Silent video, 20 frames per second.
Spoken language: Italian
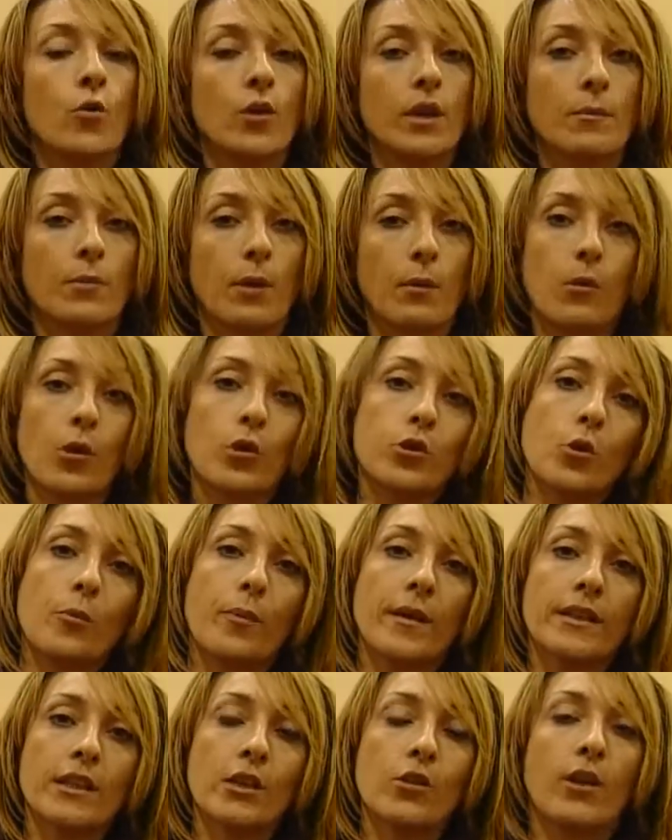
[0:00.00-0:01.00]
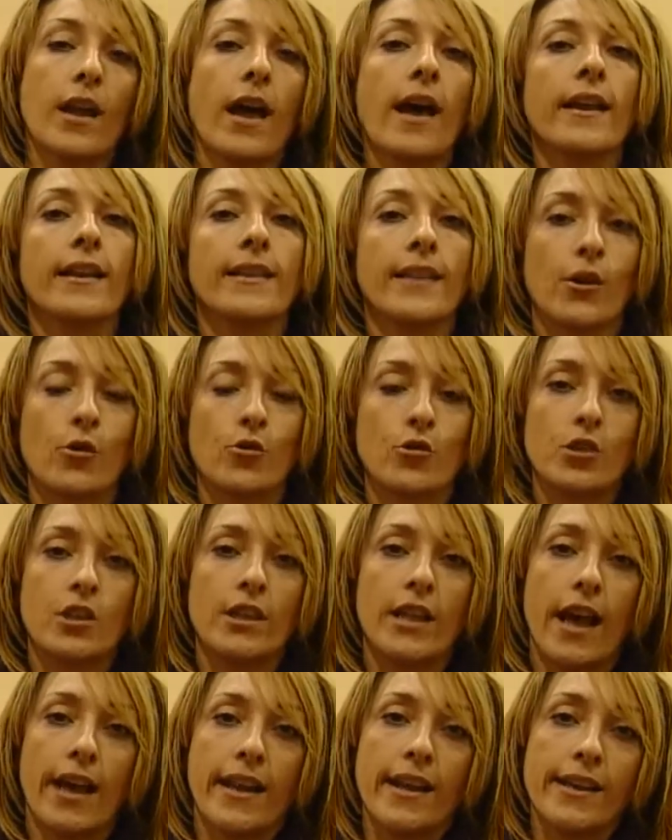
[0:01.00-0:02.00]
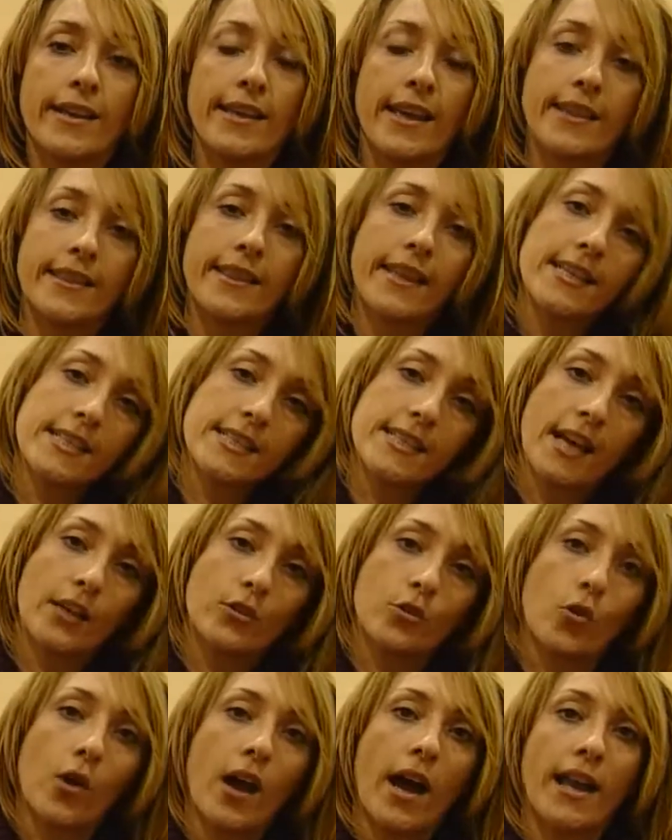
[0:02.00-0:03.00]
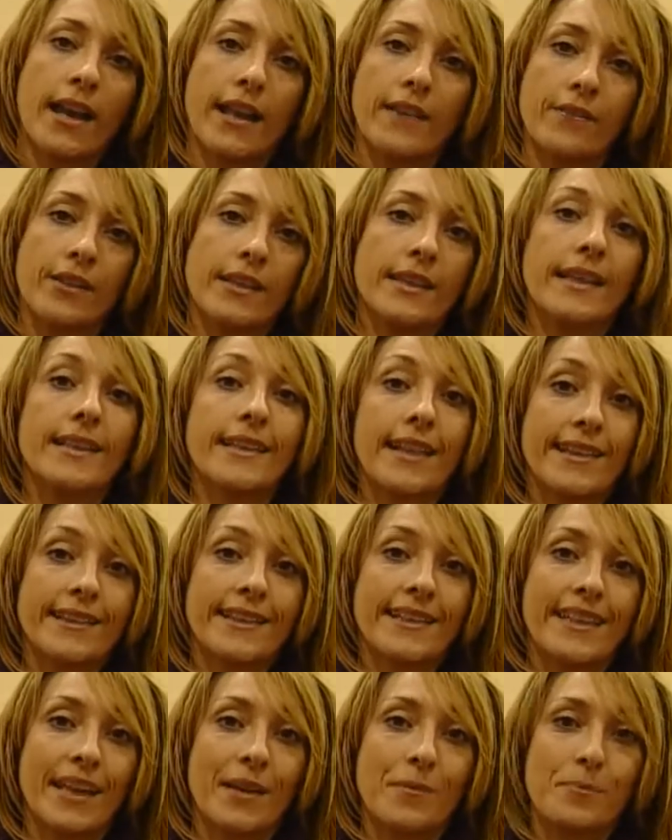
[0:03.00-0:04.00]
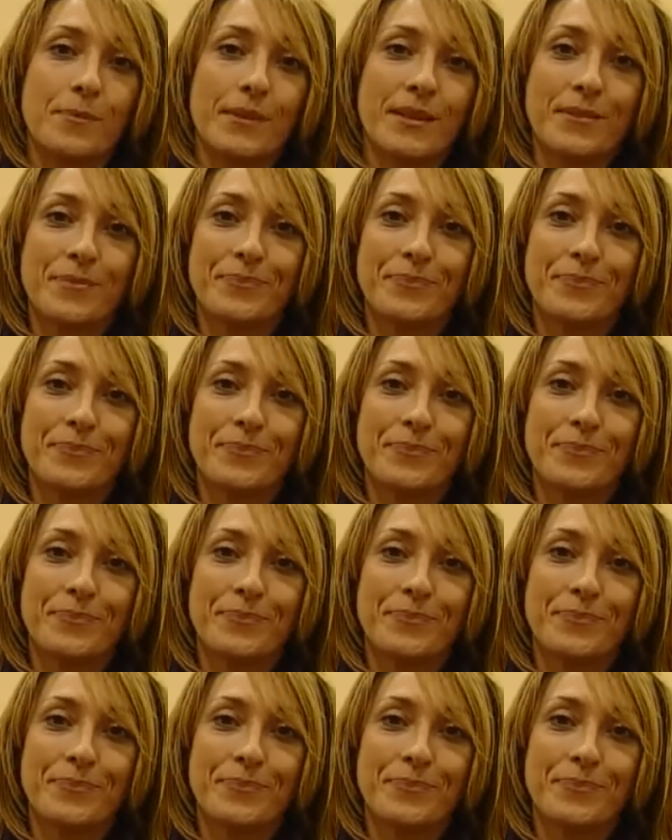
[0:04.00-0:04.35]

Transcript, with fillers: Un libro molto particolare da consigliare a chi è interessato alla vita di altri tempi.